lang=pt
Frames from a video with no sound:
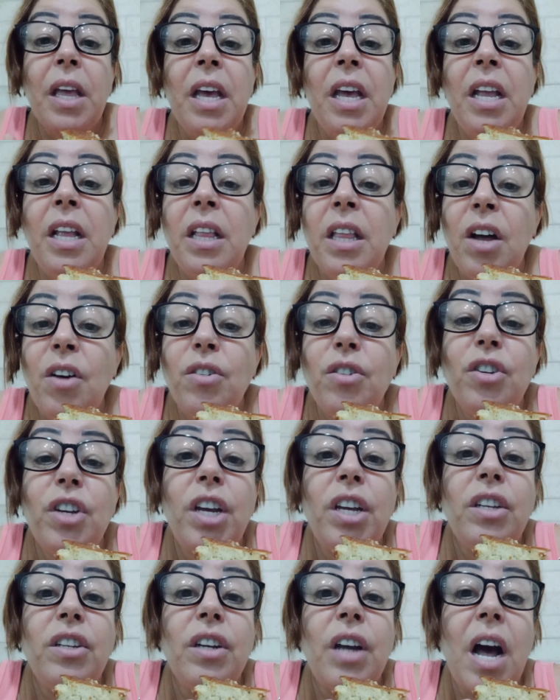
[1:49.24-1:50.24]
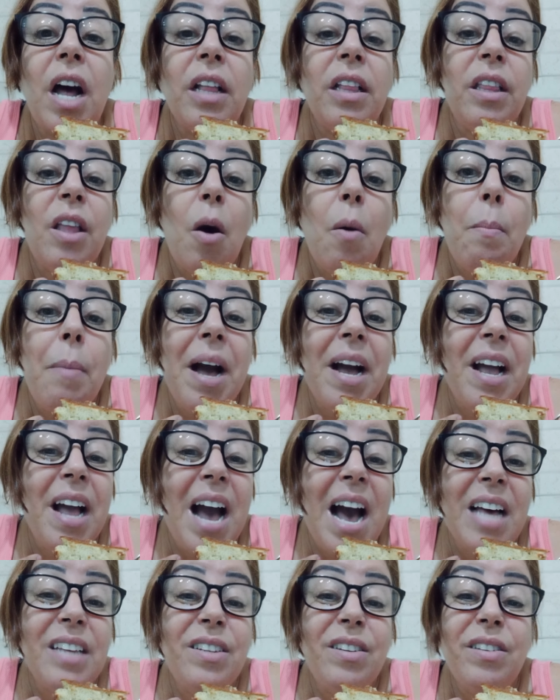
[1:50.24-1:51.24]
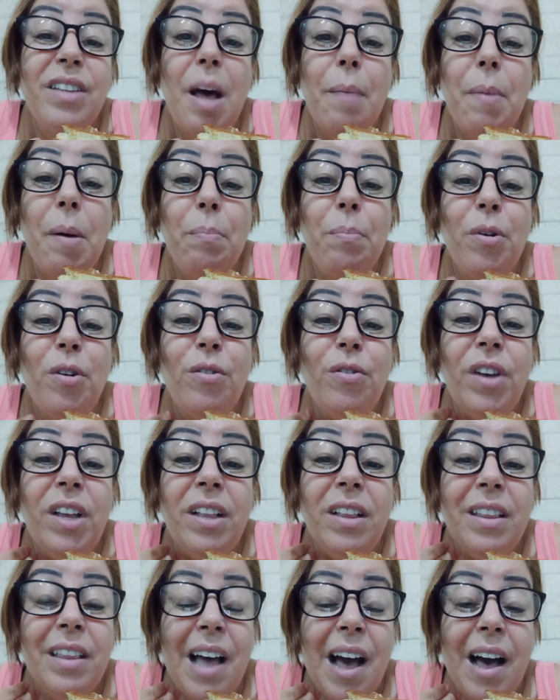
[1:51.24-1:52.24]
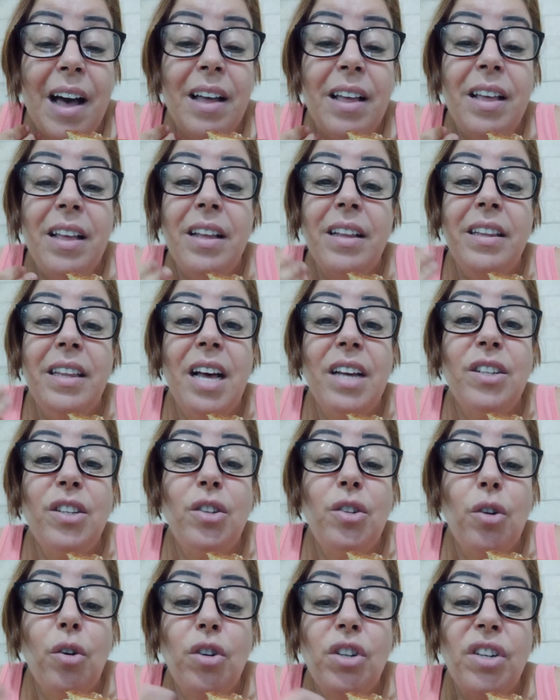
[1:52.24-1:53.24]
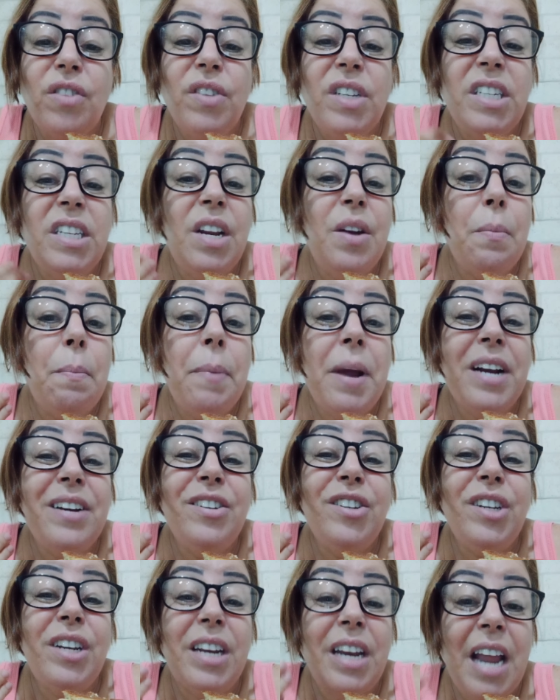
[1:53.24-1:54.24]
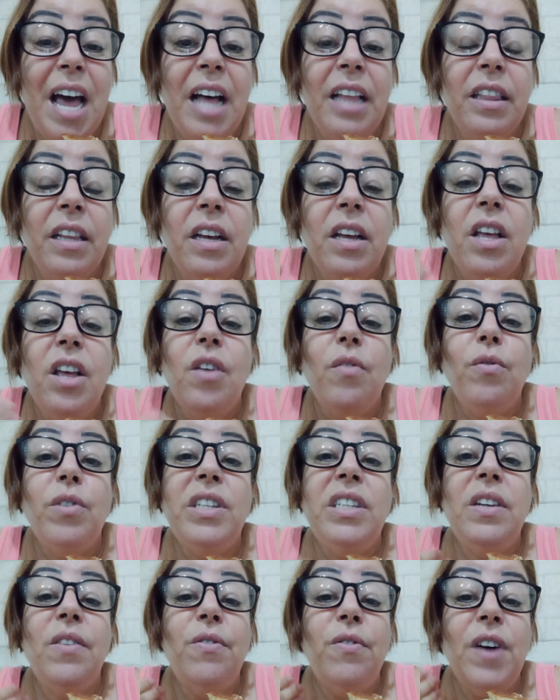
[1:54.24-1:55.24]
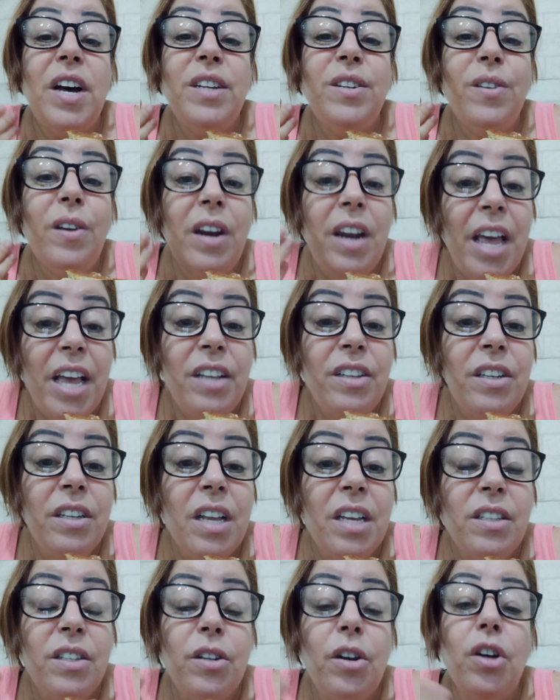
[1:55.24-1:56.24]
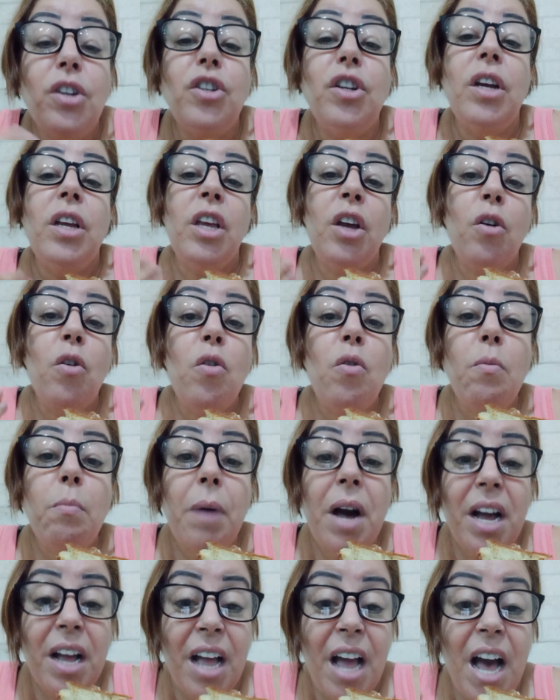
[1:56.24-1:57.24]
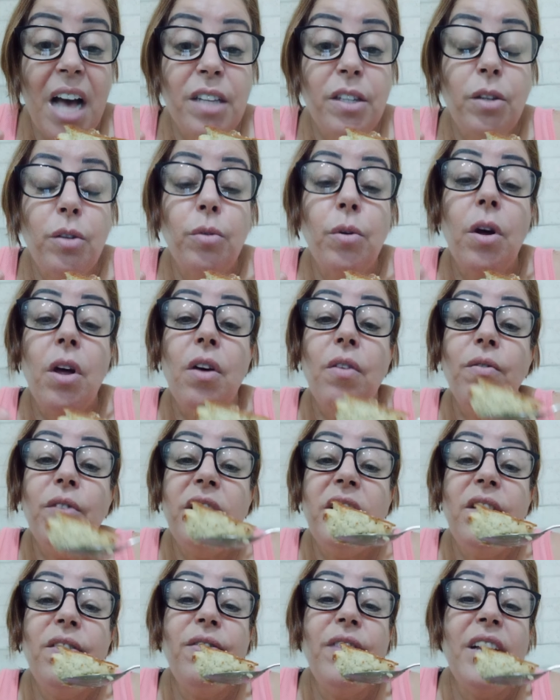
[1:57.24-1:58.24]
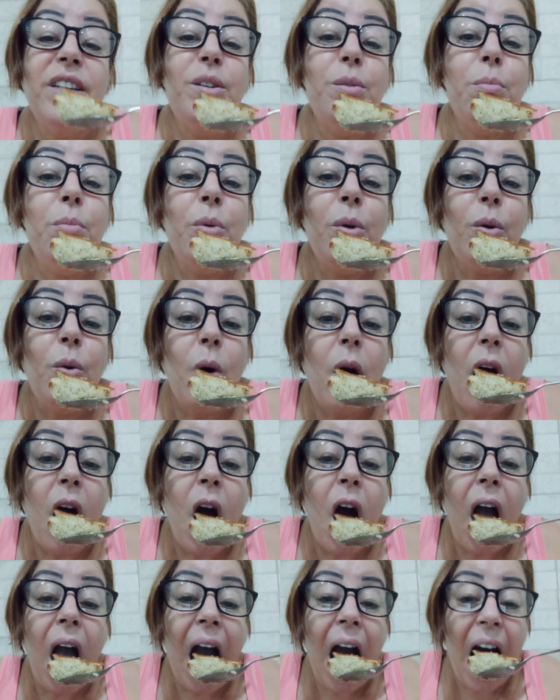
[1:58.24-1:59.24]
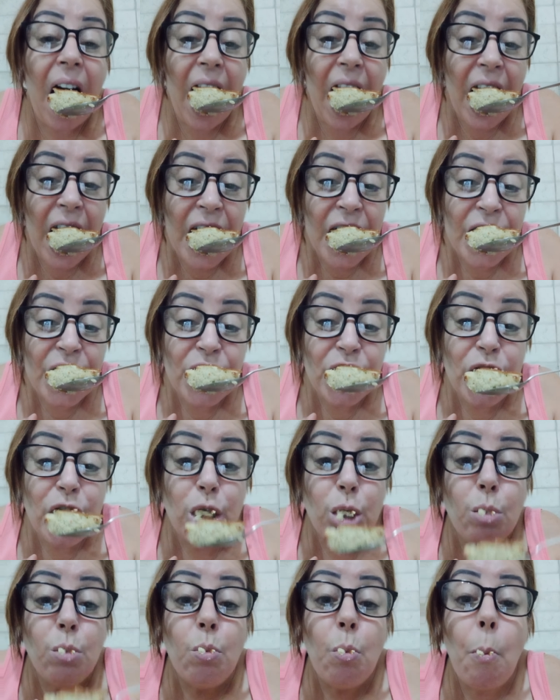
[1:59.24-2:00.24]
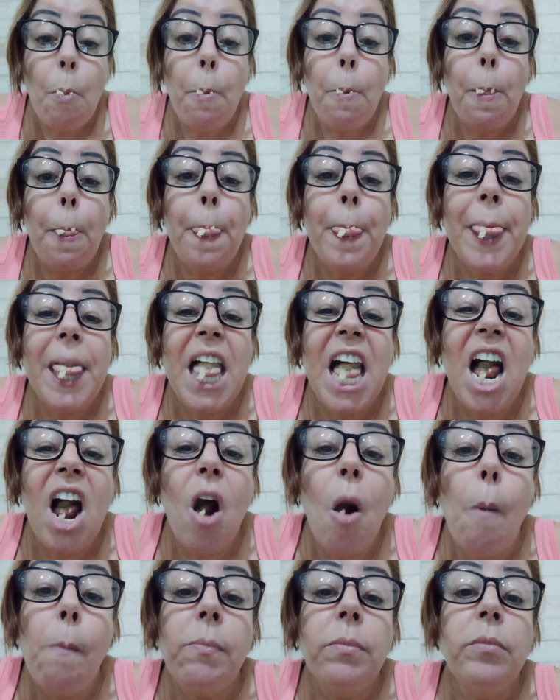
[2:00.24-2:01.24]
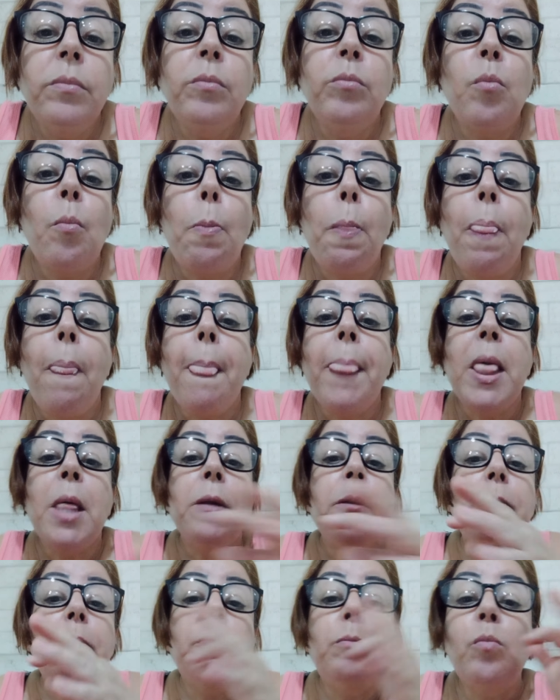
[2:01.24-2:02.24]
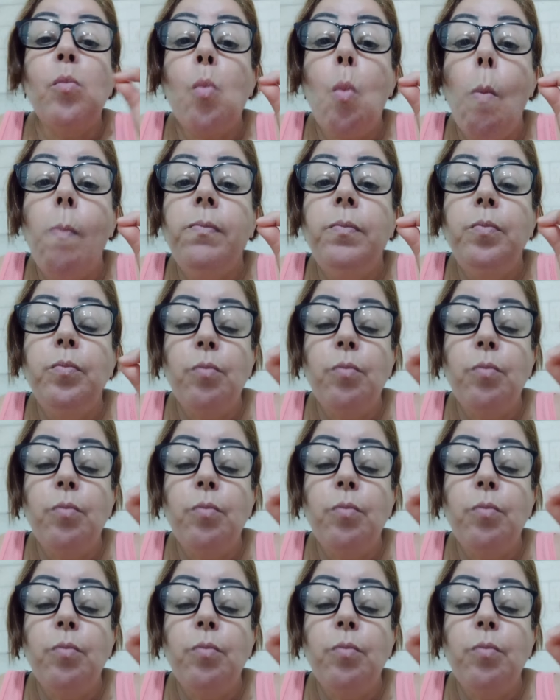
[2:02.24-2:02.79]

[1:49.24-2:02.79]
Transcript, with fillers: Então, gente, até o bagaço dá para aproveitar da soja, você não perde nada. Você faz o leite da soja e com o bagaço você faz o bolo. Ó, hum, hum,